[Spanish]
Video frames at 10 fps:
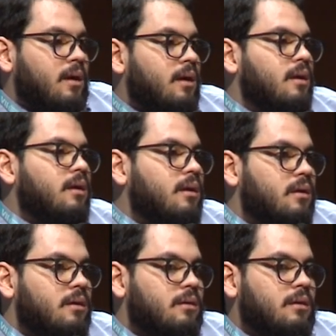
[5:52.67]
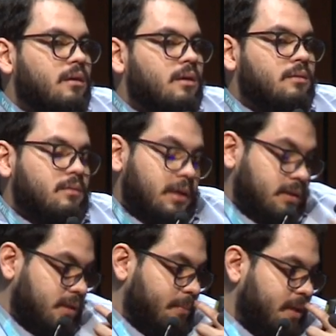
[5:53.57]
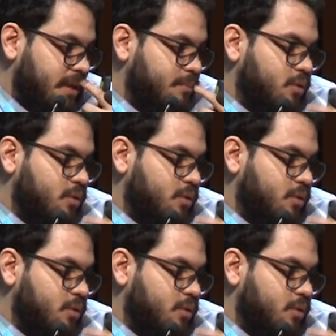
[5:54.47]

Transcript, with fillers: Eh, esta parte es